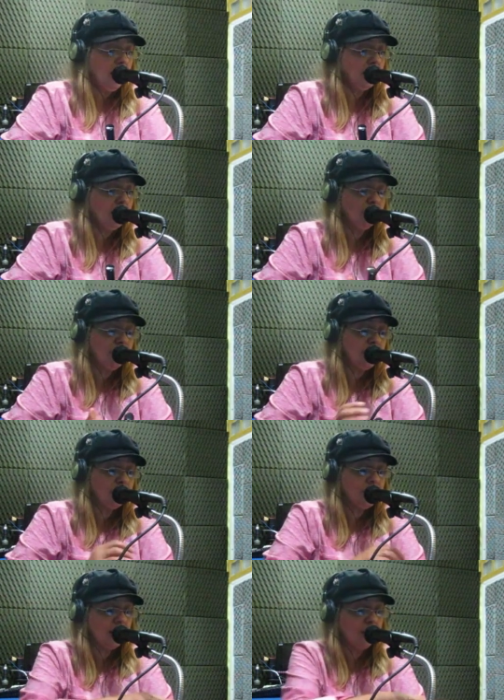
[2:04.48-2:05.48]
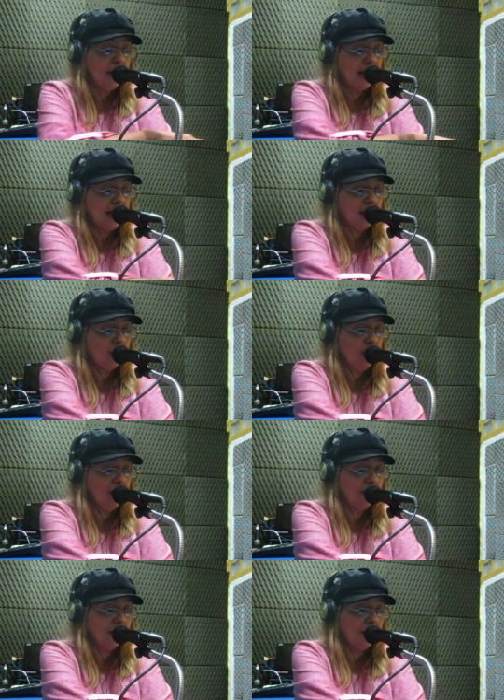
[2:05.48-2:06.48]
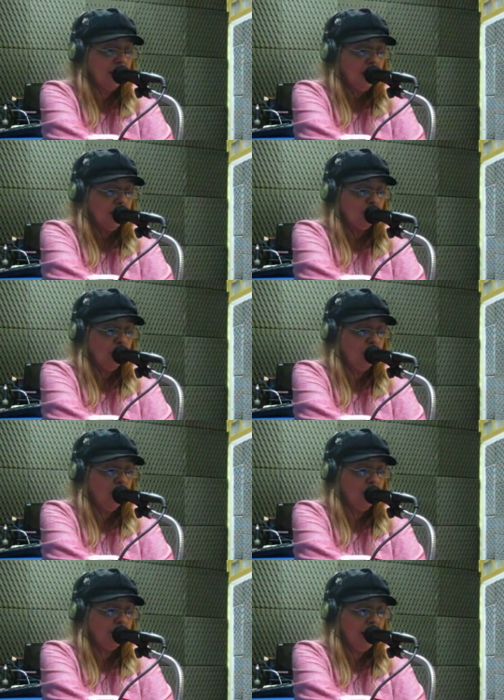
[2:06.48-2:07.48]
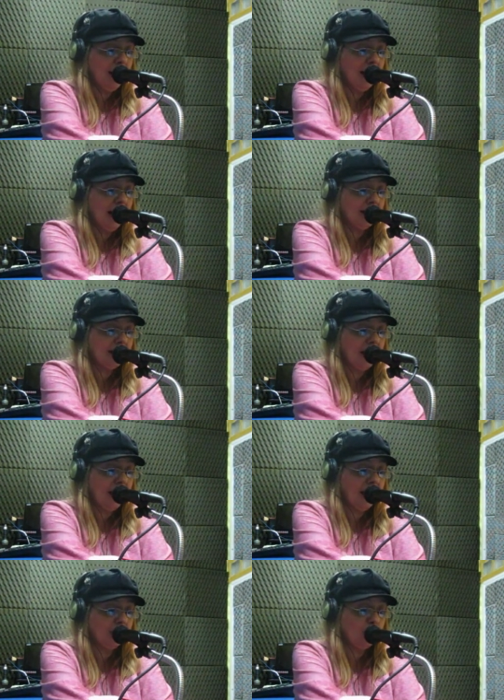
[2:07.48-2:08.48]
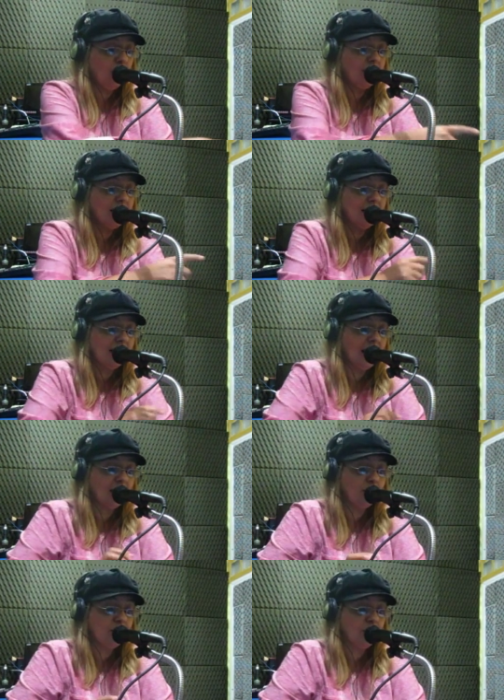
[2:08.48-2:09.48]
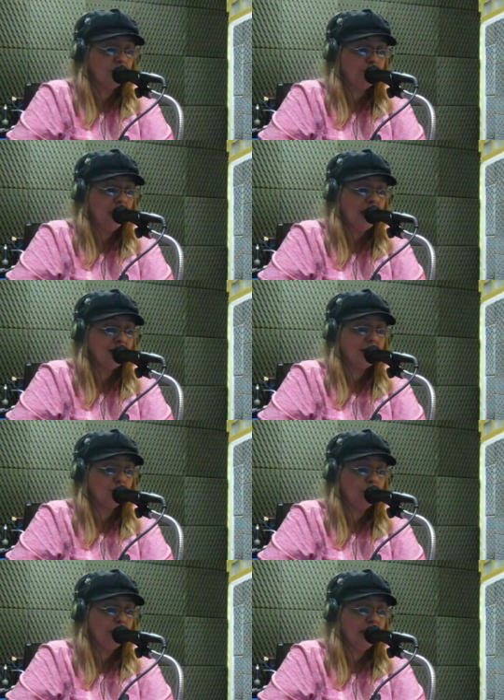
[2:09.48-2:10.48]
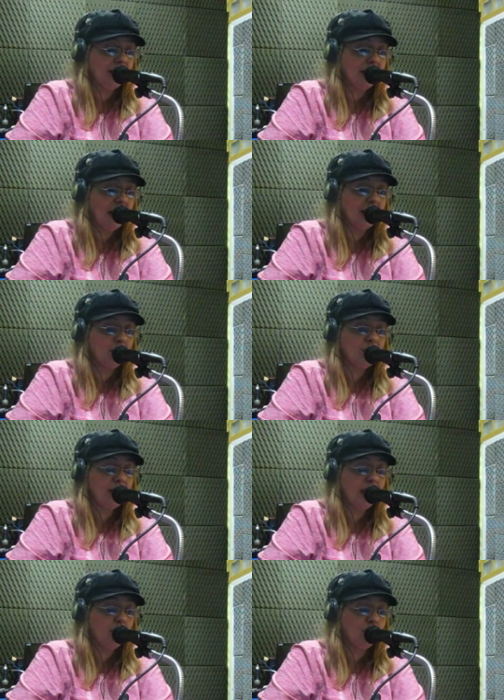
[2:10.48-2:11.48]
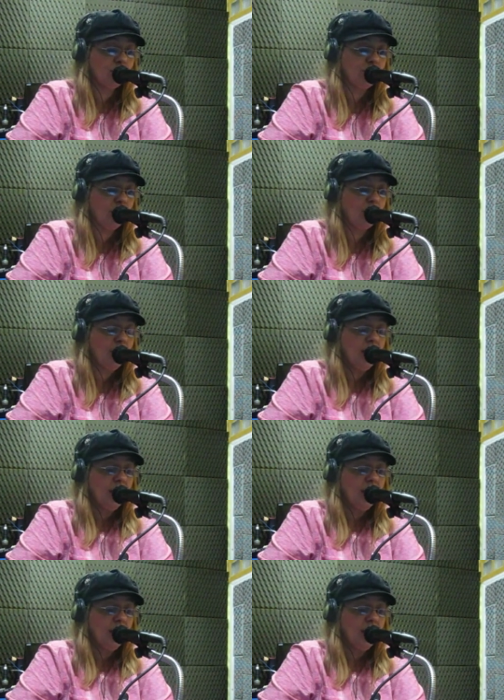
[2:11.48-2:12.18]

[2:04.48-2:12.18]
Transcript: Então disse o Senhor a Yaakov, toma a torna a terra dos seus pais e a tua parentela, eu serei contigo.